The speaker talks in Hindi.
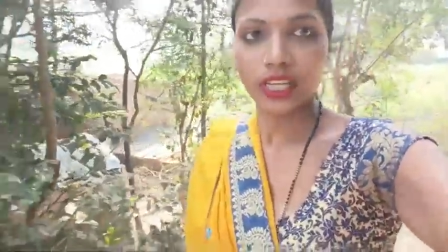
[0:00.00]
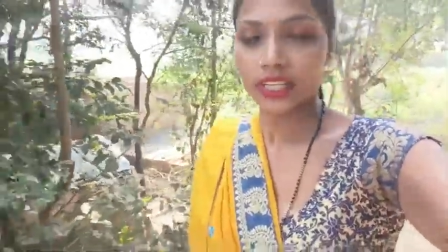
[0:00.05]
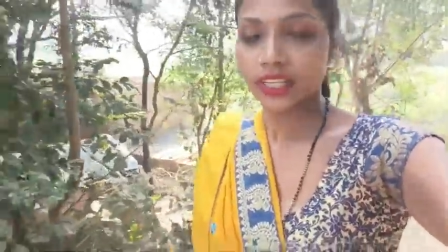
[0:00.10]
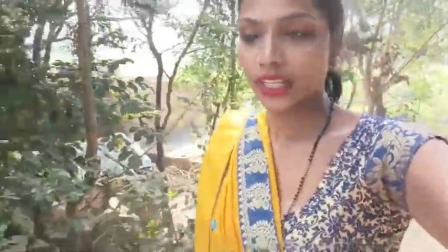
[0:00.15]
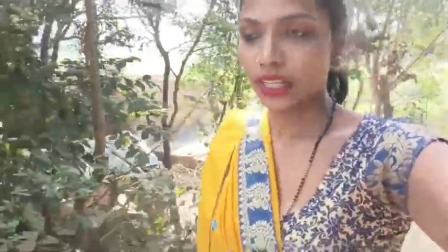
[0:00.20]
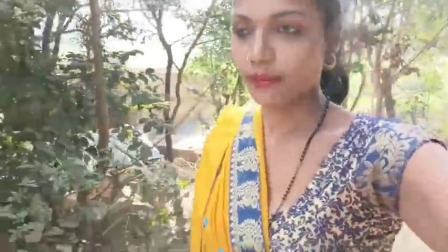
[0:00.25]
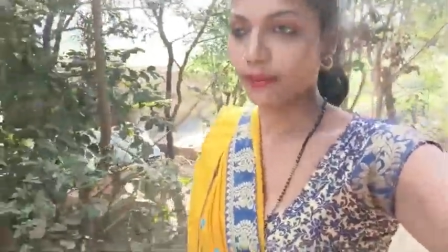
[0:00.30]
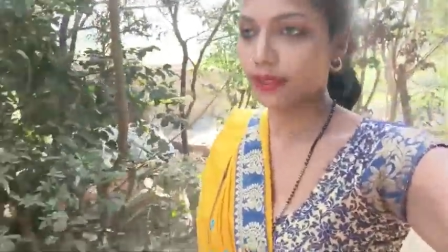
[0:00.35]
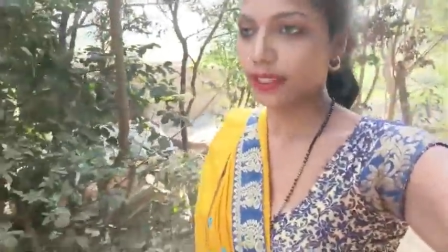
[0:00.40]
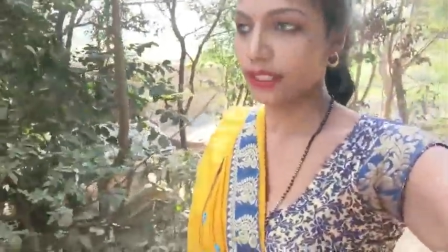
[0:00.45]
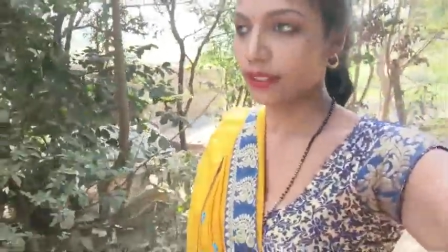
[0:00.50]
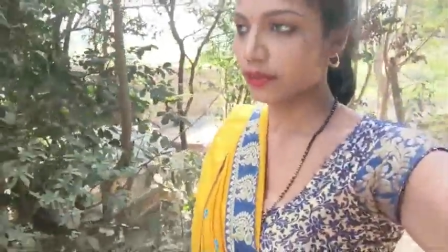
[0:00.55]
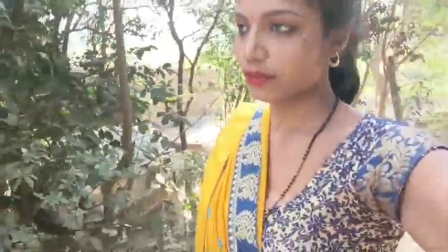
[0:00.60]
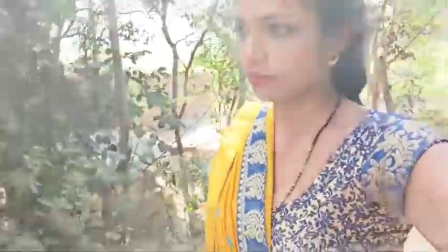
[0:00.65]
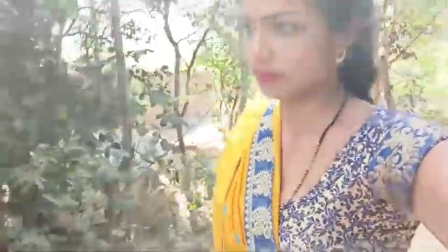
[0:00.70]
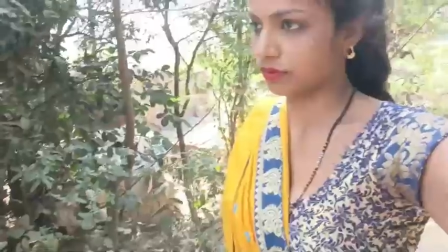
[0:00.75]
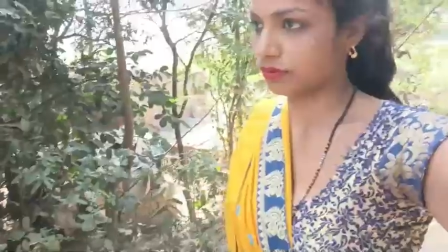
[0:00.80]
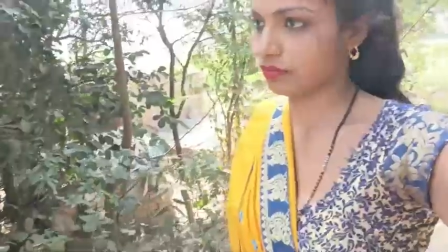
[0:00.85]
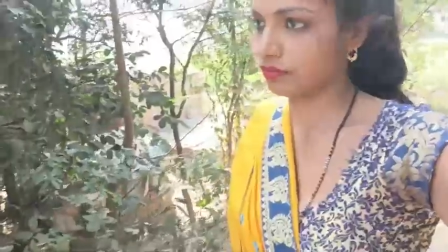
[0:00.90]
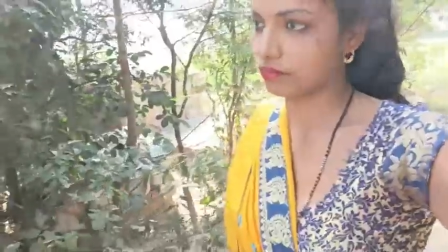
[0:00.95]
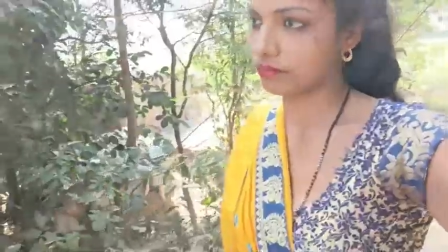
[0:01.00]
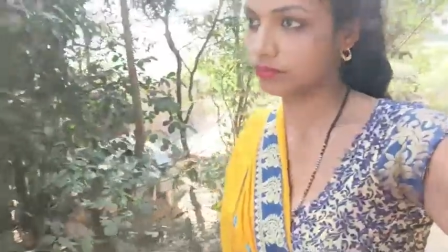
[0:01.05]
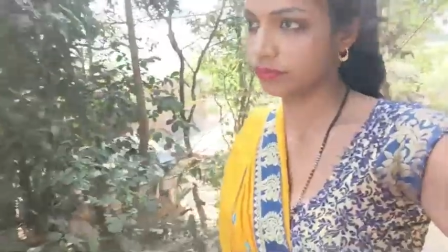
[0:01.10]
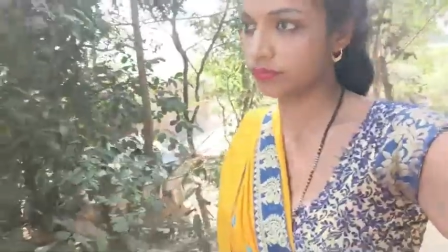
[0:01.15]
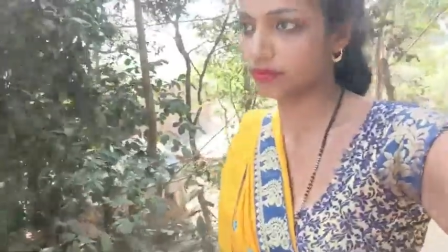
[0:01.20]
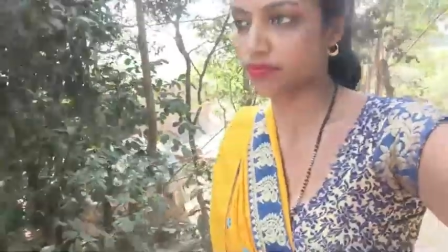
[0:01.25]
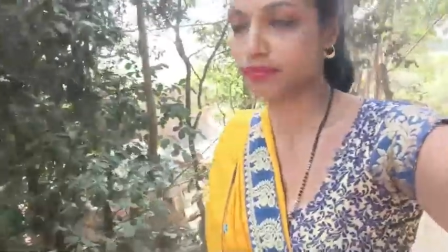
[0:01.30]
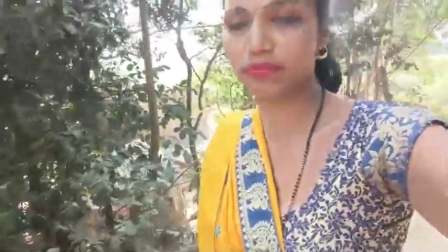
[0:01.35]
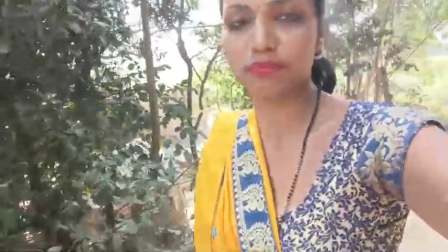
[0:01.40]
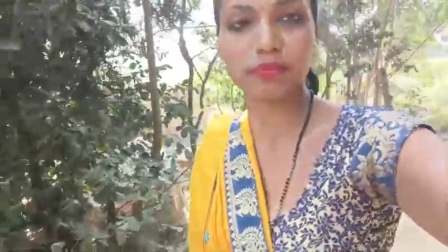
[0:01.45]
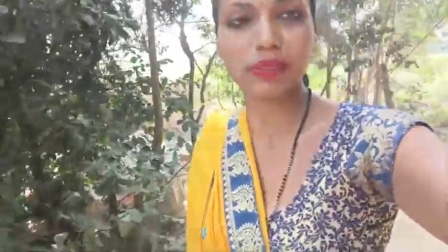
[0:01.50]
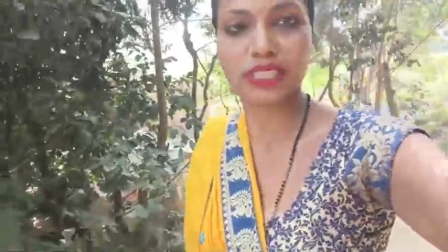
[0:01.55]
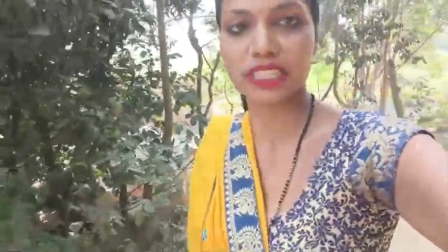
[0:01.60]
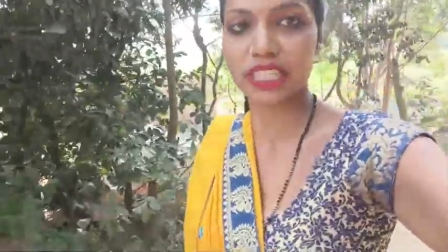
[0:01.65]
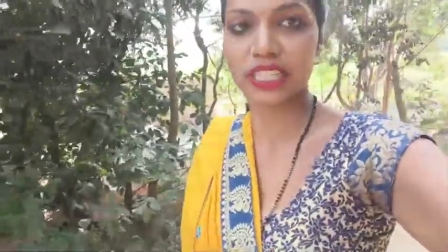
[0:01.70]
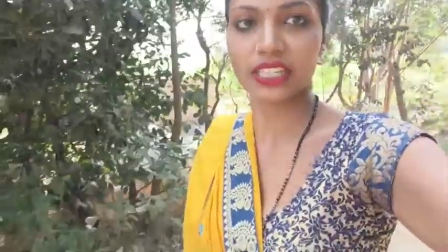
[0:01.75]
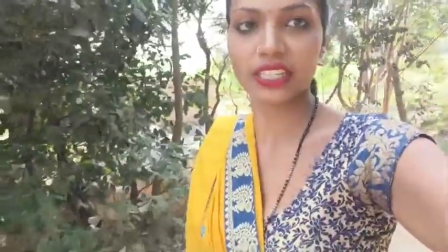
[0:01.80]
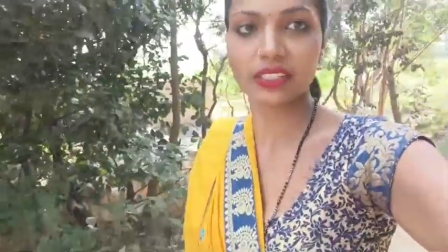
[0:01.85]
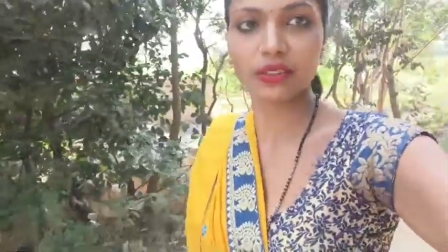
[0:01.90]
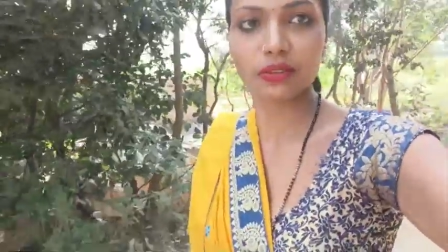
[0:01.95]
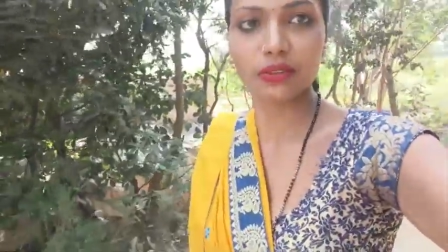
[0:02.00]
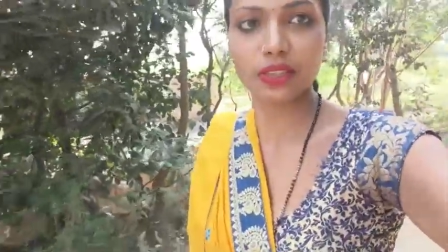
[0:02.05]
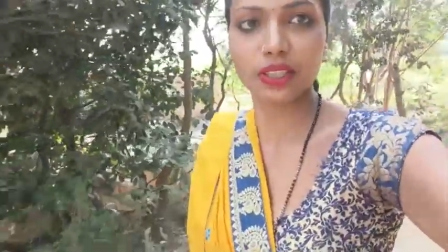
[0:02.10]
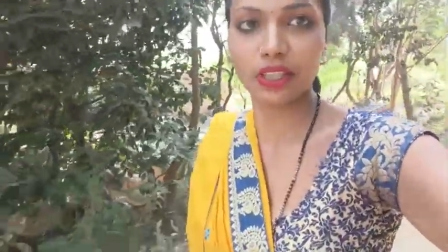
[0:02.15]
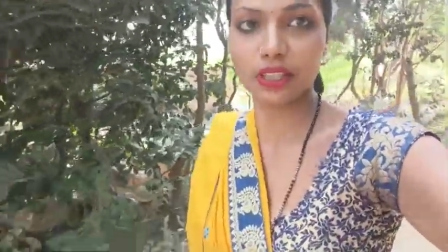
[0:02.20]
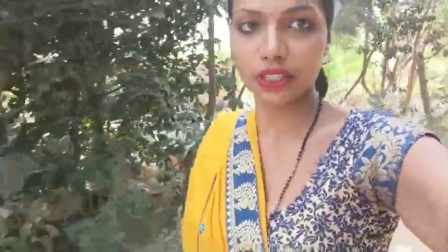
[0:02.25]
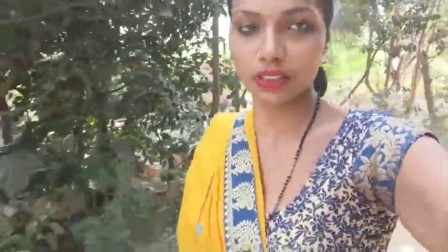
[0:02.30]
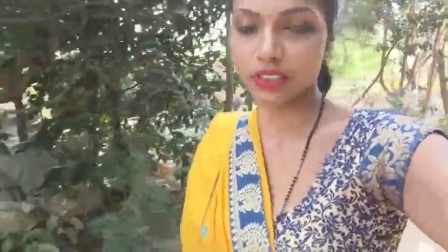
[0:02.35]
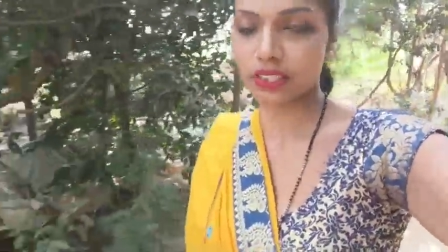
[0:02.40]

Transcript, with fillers: क्या बताऊं बेचारी उसका